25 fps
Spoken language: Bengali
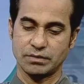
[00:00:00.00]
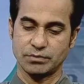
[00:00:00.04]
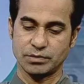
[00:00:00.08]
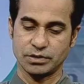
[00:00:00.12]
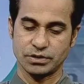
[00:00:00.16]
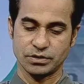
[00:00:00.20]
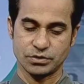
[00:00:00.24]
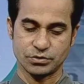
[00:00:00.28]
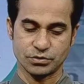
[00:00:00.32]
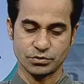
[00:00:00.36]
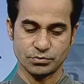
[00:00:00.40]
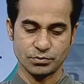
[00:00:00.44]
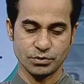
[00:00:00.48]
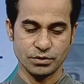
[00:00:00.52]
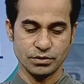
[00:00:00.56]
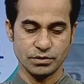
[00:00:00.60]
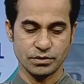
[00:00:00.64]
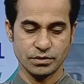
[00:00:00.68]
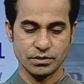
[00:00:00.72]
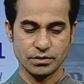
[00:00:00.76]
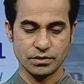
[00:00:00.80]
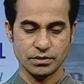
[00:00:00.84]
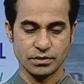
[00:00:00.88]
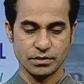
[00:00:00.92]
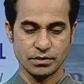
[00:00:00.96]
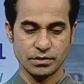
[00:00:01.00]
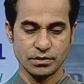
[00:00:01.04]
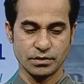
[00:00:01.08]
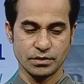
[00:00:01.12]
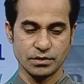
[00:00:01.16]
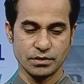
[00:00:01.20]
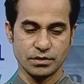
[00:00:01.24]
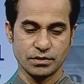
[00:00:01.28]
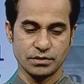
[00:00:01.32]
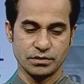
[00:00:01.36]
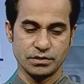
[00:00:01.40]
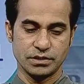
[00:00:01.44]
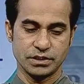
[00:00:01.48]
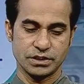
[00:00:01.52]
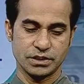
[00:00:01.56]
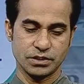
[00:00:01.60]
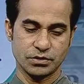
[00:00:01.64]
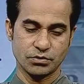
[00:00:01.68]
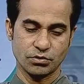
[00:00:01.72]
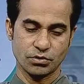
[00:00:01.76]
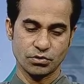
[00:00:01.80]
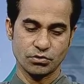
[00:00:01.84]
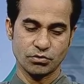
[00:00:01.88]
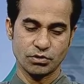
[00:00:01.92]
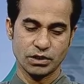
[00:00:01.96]
আমাদের সময় দেশে
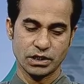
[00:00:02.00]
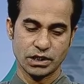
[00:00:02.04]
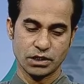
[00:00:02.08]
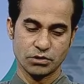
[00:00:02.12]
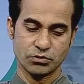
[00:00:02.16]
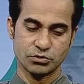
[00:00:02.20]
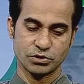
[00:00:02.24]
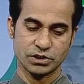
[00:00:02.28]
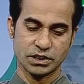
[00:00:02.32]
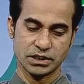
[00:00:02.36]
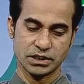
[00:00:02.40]
করোনায় আরও